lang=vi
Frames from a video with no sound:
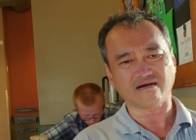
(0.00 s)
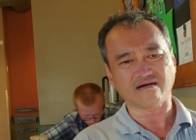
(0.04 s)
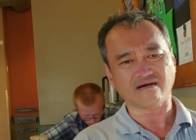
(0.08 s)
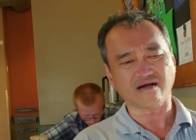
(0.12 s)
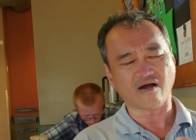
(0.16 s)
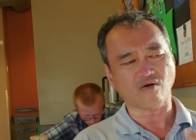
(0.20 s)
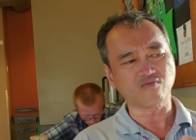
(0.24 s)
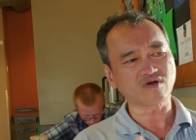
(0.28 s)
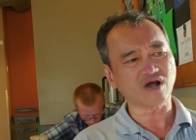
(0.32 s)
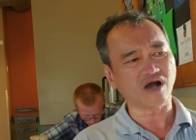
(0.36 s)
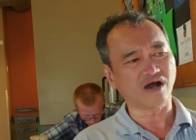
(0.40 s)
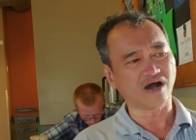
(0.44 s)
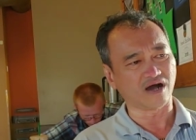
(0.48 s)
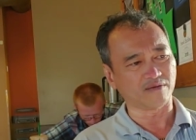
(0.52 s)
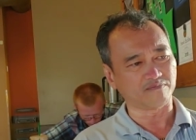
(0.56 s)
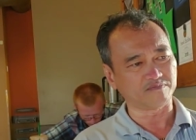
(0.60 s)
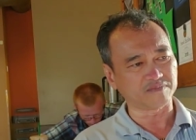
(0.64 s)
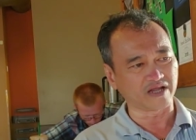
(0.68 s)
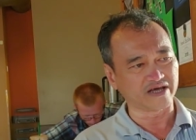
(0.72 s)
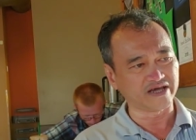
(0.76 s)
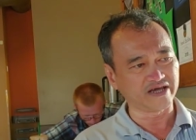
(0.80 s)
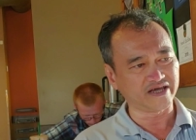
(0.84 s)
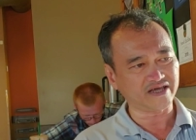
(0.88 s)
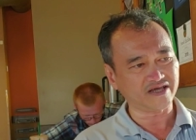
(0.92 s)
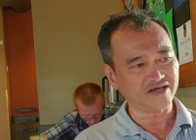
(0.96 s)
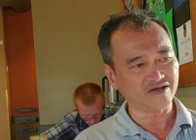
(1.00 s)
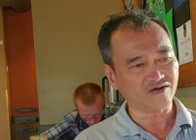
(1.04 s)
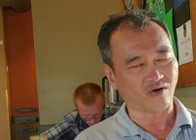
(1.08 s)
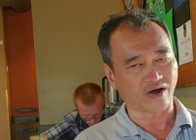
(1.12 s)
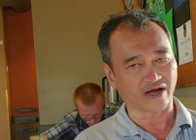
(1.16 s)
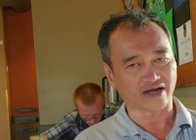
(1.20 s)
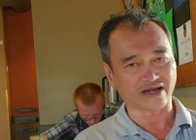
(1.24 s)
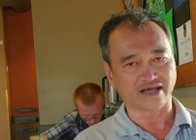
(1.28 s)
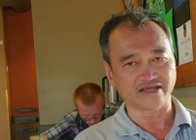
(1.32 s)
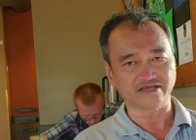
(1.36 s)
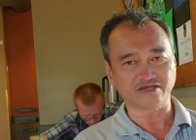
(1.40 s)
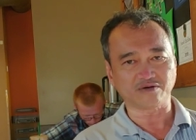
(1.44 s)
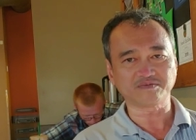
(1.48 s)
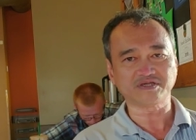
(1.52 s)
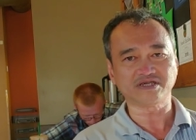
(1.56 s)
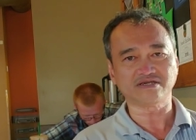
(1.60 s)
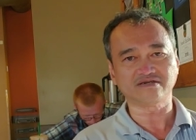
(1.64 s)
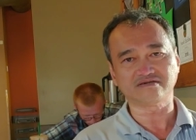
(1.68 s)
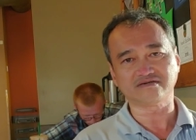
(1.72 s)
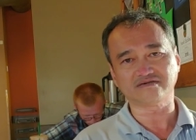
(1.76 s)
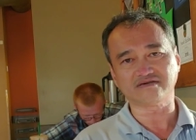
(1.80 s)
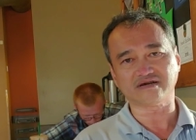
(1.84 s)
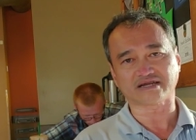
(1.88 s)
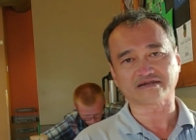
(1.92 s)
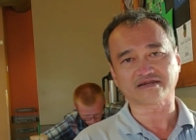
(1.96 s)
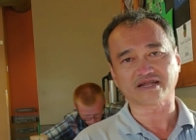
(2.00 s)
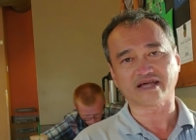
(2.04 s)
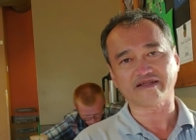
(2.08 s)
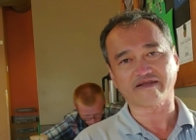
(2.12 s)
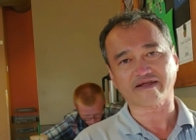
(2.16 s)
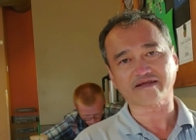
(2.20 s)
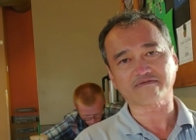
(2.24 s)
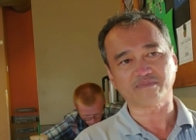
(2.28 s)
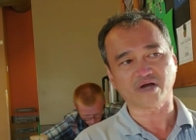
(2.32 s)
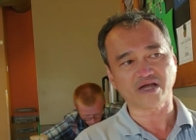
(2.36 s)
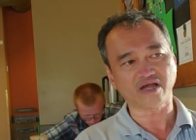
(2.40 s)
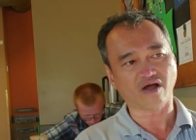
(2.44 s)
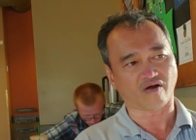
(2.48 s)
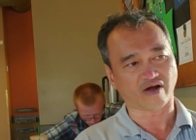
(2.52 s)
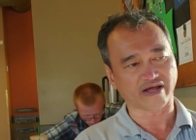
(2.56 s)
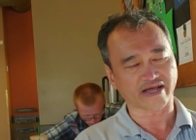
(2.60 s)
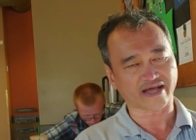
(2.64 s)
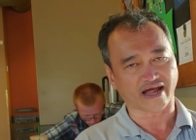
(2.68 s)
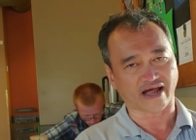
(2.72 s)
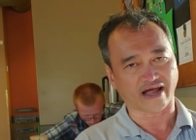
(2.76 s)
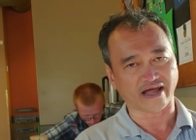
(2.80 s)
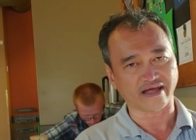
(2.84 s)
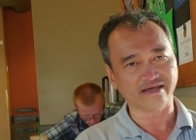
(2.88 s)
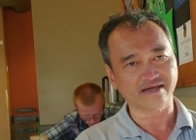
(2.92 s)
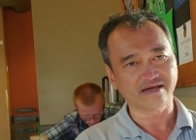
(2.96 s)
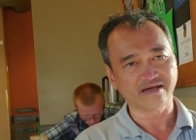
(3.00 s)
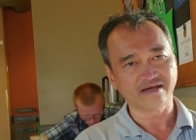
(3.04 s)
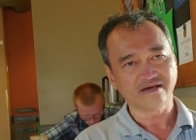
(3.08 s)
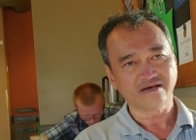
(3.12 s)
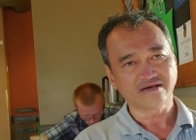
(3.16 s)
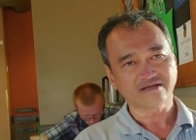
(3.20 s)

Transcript: không có hợp lý, hoặc là giống như anh Derek mới hỏi Khải,